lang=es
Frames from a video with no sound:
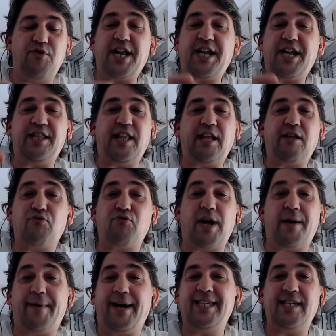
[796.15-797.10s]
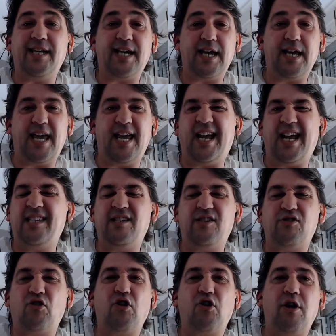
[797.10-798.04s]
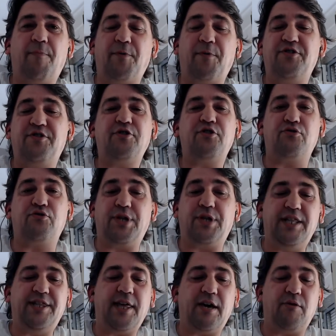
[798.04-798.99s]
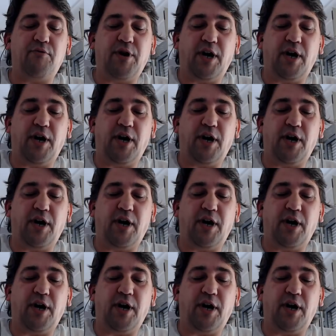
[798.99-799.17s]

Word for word: arquitectura base, en casi todos los proyectos se utiliza